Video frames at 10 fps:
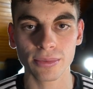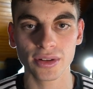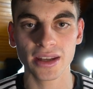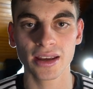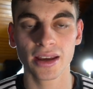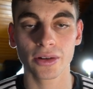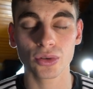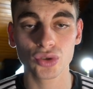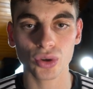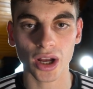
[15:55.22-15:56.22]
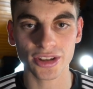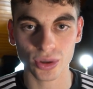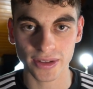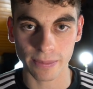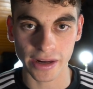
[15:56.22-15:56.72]
d'abonnés que tu auras
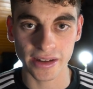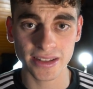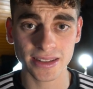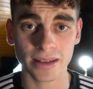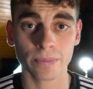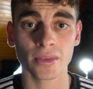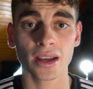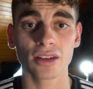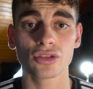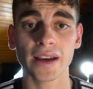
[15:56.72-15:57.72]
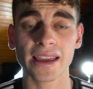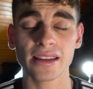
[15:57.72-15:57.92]
sur ta playlist, tu vas